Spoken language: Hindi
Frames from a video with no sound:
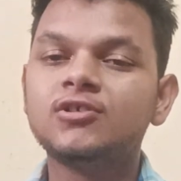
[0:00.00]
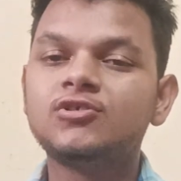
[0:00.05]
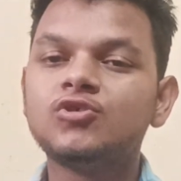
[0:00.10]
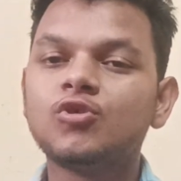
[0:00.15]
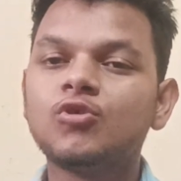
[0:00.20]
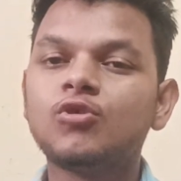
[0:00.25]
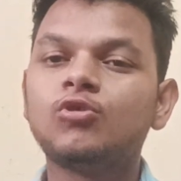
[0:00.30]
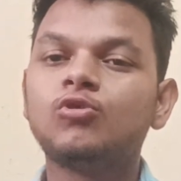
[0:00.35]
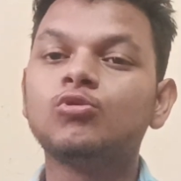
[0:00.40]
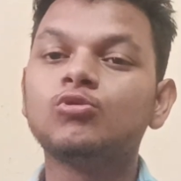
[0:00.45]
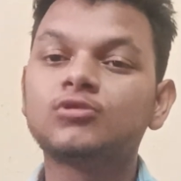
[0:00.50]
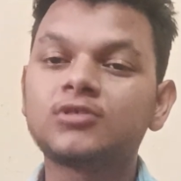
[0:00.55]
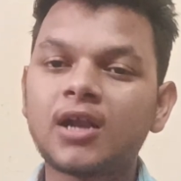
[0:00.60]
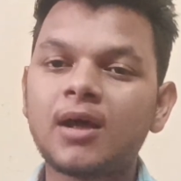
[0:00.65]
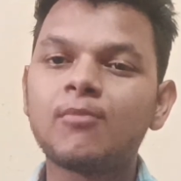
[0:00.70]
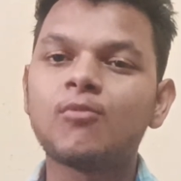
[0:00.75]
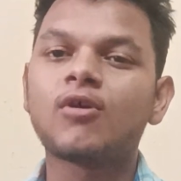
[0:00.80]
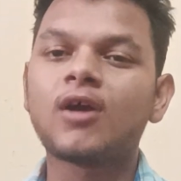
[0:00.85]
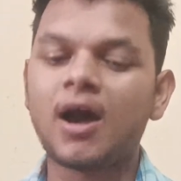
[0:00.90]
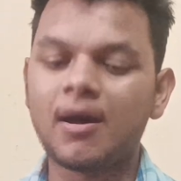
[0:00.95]
जो दूसरा
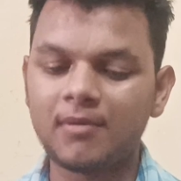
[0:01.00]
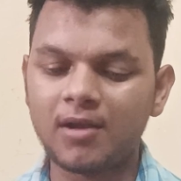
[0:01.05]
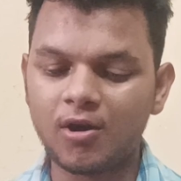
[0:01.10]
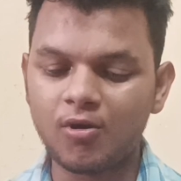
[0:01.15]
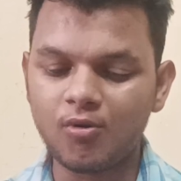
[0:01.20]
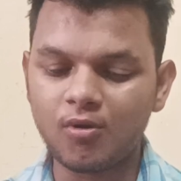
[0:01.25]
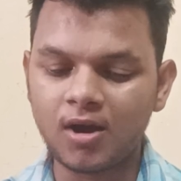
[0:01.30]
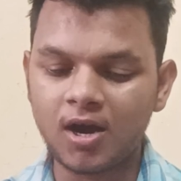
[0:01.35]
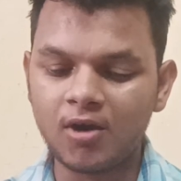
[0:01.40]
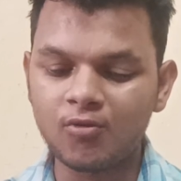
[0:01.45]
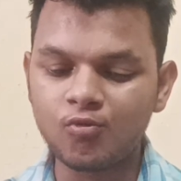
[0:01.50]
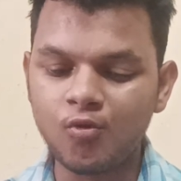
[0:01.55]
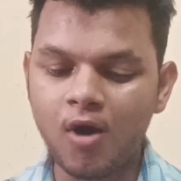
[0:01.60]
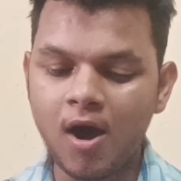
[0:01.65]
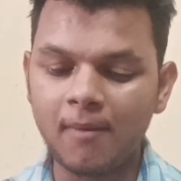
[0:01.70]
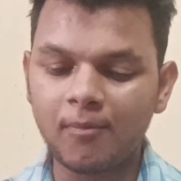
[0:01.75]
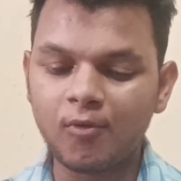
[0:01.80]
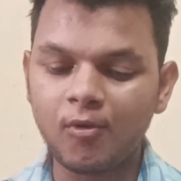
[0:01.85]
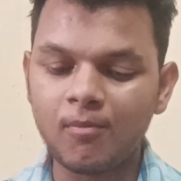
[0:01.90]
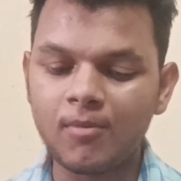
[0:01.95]
मुकाबला होगा वो
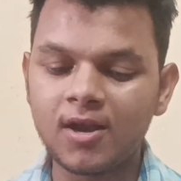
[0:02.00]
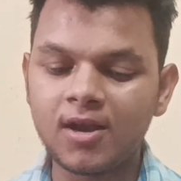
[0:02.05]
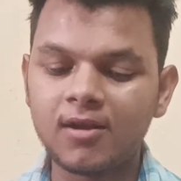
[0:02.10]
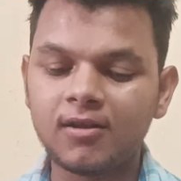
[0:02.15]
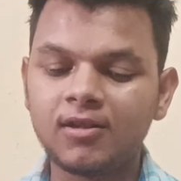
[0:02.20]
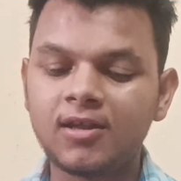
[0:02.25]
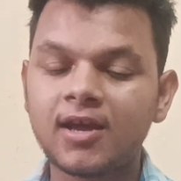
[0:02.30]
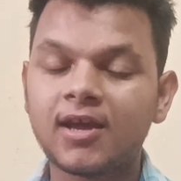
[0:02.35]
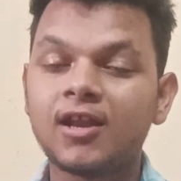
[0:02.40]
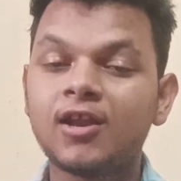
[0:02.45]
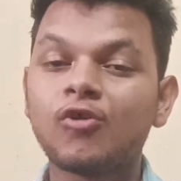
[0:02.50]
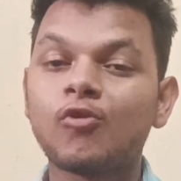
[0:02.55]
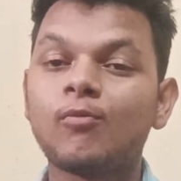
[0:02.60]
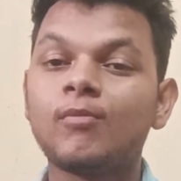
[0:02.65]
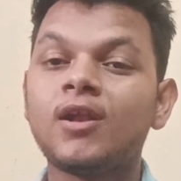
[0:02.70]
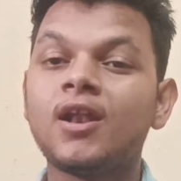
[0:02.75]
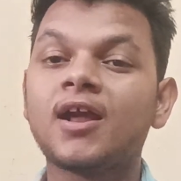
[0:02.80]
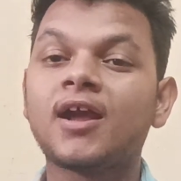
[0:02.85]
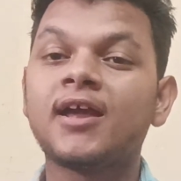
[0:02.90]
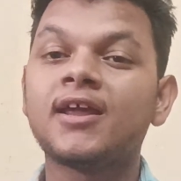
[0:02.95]
आपको मिल देखने को
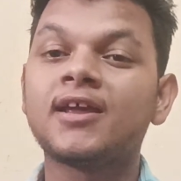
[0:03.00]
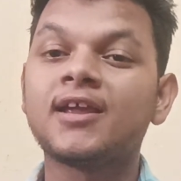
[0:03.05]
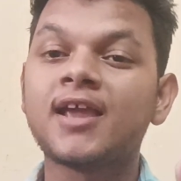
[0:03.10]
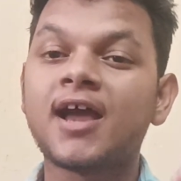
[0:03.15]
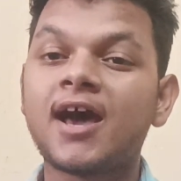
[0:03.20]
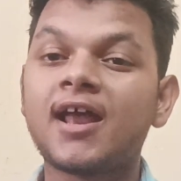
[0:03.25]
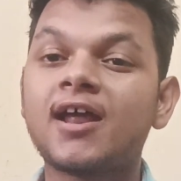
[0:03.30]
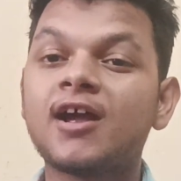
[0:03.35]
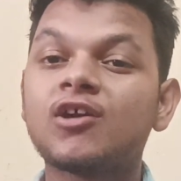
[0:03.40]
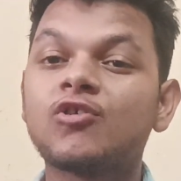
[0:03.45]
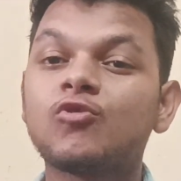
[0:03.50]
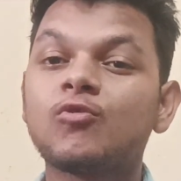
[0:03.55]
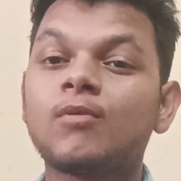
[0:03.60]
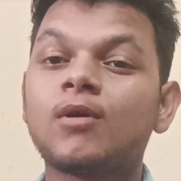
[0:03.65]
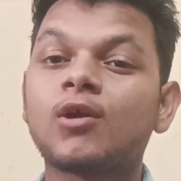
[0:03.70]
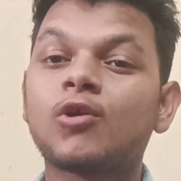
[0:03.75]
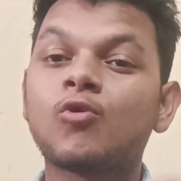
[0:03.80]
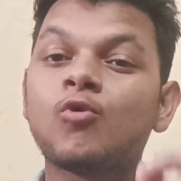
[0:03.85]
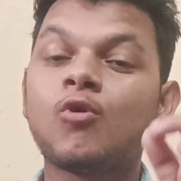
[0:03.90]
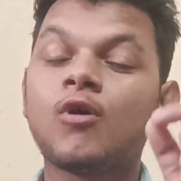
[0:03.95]
मिलेगा 11
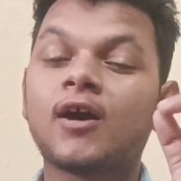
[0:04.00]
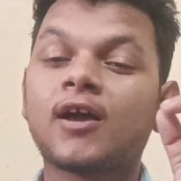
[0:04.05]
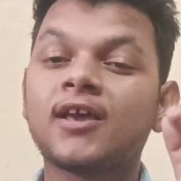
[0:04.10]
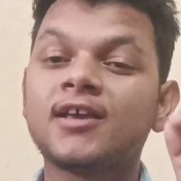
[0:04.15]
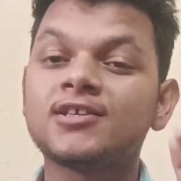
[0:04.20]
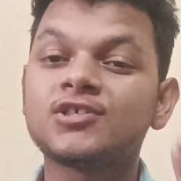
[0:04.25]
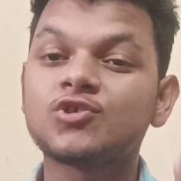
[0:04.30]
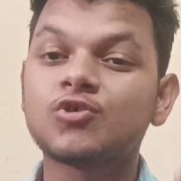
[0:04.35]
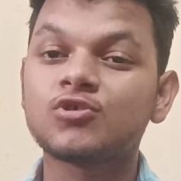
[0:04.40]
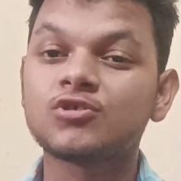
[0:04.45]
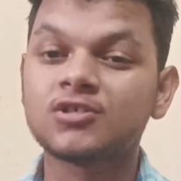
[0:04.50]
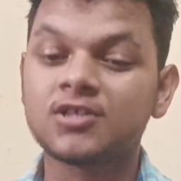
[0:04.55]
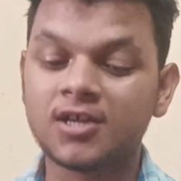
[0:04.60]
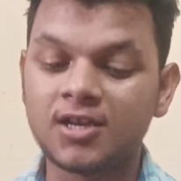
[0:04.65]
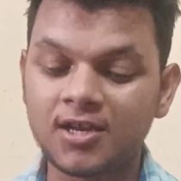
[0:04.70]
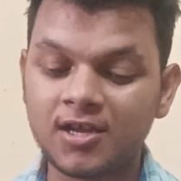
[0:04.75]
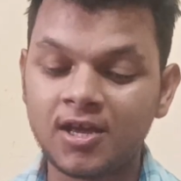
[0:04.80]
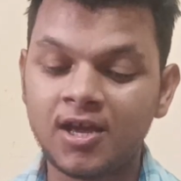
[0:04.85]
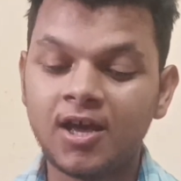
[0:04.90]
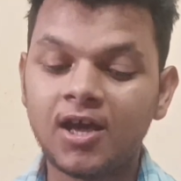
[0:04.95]
अक्टूबर को अगेंस्ट
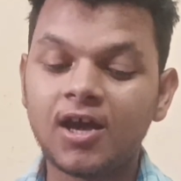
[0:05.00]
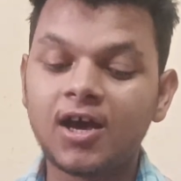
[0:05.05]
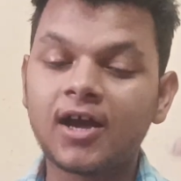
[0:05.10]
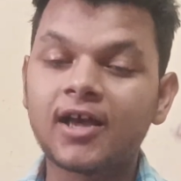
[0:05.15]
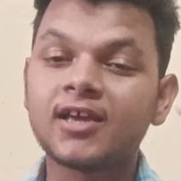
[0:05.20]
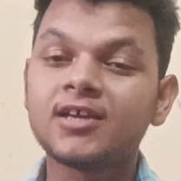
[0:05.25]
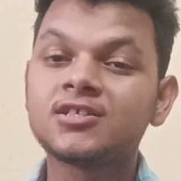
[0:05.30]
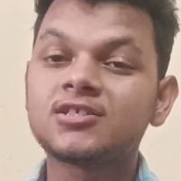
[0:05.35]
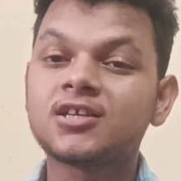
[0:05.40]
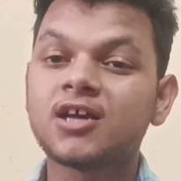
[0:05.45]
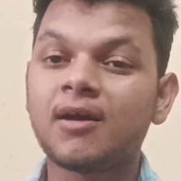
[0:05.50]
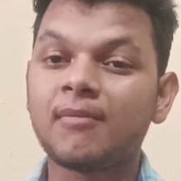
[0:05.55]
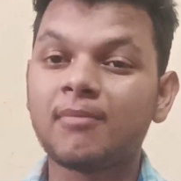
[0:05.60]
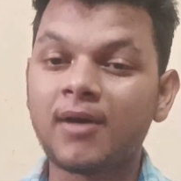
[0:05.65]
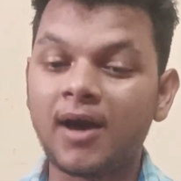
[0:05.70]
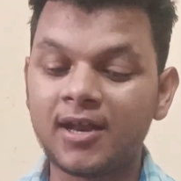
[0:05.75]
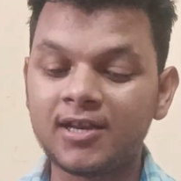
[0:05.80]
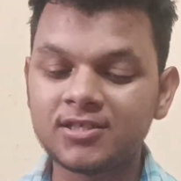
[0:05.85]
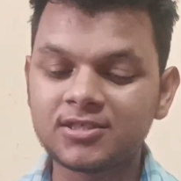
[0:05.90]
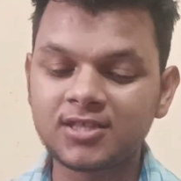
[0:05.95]
ऑस्ट्रेलिया अगेंस्ट
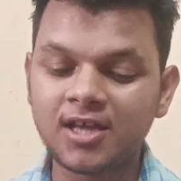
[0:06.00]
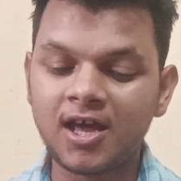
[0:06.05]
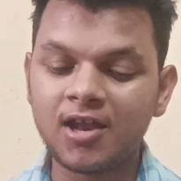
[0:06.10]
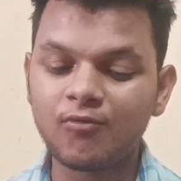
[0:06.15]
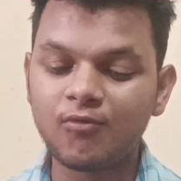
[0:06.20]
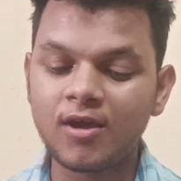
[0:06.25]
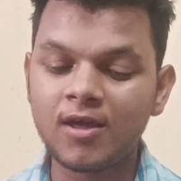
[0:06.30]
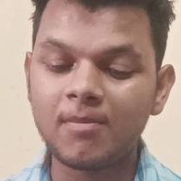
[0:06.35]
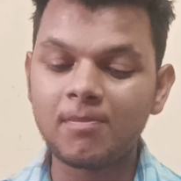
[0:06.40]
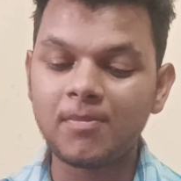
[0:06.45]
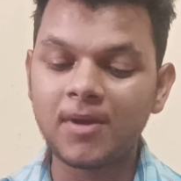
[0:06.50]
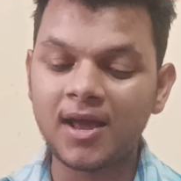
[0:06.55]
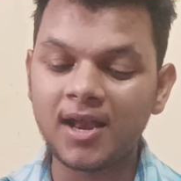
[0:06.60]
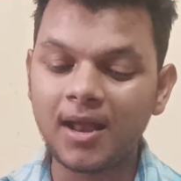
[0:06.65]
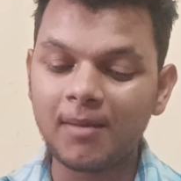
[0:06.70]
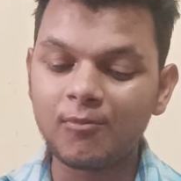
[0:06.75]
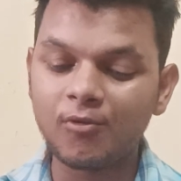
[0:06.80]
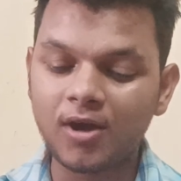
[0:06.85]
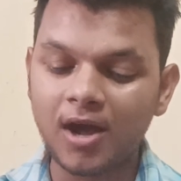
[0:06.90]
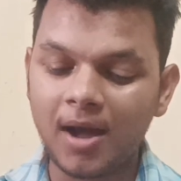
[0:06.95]
अफगानिस्तान वहीं
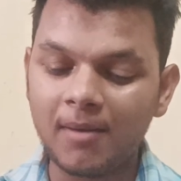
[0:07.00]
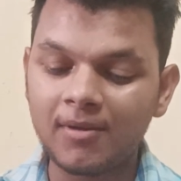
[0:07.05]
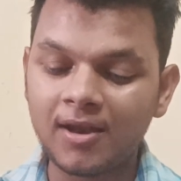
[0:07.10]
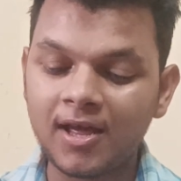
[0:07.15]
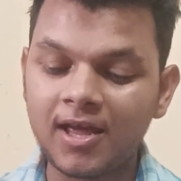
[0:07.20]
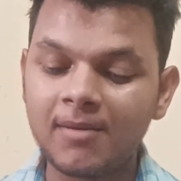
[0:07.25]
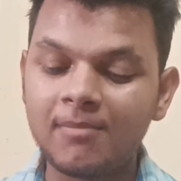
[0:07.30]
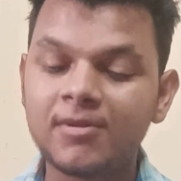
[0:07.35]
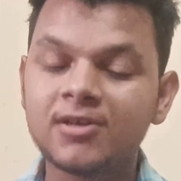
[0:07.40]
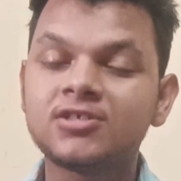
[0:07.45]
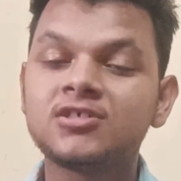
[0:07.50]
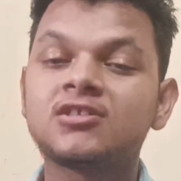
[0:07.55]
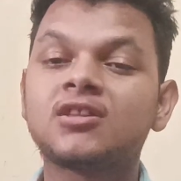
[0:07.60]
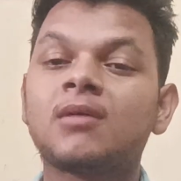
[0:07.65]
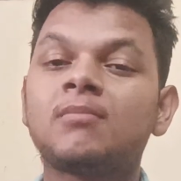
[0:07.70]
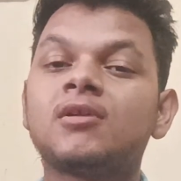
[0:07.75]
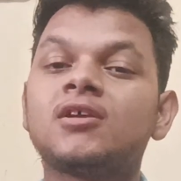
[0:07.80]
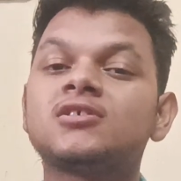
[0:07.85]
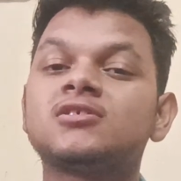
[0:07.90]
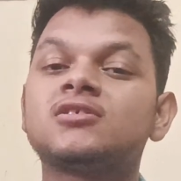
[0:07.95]
पहला मुकाबला एम ए
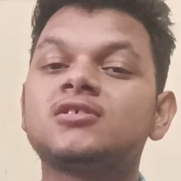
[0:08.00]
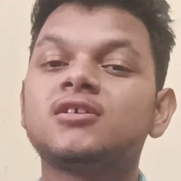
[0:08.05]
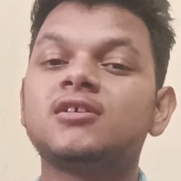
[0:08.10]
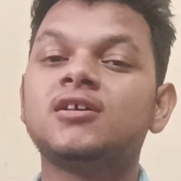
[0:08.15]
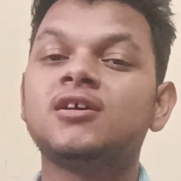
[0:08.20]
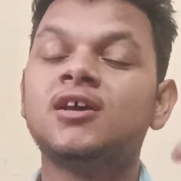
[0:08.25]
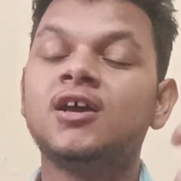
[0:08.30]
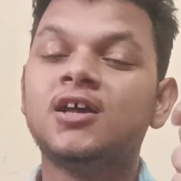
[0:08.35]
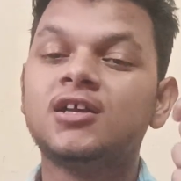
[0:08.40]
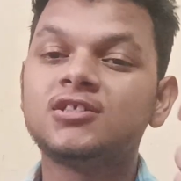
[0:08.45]
चिदम्बरम